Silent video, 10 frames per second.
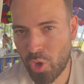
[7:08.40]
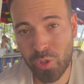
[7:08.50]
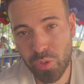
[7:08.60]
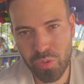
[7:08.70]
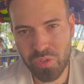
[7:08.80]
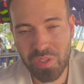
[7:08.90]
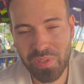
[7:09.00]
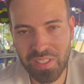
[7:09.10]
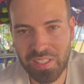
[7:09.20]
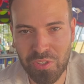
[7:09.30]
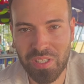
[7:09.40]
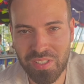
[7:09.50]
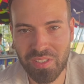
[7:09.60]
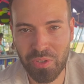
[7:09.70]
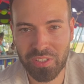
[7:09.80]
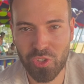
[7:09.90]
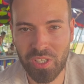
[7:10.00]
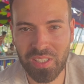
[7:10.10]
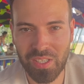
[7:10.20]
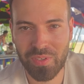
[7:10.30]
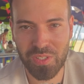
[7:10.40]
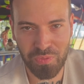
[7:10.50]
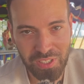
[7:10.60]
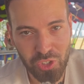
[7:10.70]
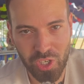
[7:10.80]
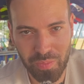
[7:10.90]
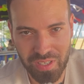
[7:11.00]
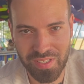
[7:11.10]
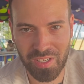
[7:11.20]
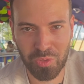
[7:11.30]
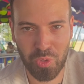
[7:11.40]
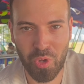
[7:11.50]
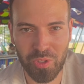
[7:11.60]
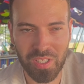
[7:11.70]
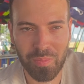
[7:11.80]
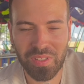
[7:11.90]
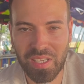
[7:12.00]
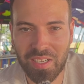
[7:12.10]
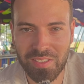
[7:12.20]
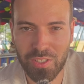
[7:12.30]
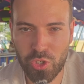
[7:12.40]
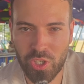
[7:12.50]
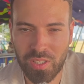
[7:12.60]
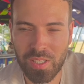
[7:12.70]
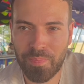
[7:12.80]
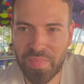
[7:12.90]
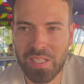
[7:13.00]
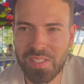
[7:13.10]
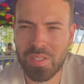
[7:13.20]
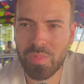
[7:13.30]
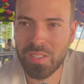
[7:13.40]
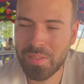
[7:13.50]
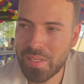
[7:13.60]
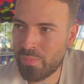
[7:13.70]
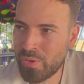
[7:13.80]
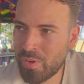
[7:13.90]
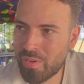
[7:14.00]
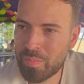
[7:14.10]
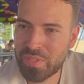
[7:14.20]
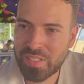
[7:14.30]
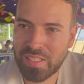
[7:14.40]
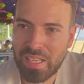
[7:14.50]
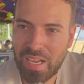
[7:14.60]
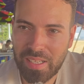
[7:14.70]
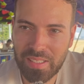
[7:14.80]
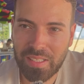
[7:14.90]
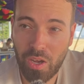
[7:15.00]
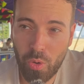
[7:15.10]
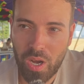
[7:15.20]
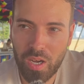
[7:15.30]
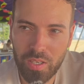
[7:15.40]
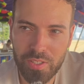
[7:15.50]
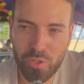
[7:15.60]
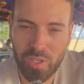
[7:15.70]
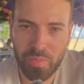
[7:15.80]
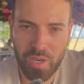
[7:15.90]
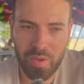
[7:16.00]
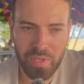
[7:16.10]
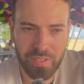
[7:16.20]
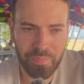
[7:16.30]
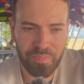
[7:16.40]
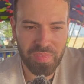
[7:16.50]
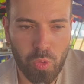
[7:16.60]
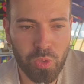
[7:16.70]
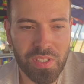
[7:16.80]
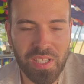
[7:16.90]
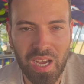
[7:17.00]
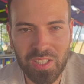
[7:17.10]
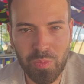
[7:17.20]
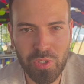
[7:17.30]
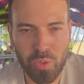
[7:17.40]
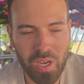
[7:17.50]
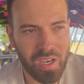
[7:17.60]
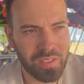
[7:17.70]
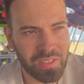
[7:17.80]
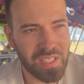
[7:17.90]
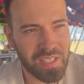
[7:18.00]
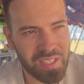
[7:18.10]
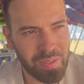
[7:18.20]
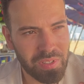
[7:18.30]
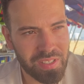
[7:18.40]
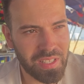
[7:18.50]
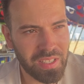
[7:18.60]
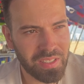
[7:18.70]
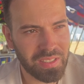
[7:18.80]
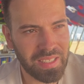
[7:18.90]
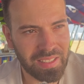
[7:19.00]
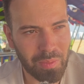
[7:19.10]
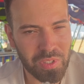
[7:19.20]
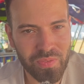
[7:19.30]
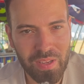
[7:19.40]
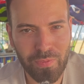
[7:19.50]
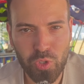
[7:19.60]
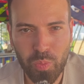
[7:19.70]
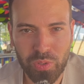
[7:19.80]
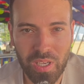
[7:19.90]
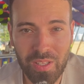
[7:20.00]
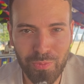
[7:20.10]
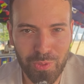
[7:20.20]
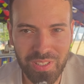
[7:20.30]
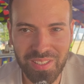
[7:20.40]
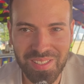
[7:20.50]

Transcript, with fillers: könnte und sie mir nicht. Also, dass theoretisch ich ihr was viel Schlimmeres antun könnte mit der ganzen Geschichte, als sie mir. Auf jeden Fall war bis dahin ja eigentlich auch alles noch im Rahmen. Und sie hat mir sogar, das ist eben das Ding, ich glaube, das war einfach spontan von ihr,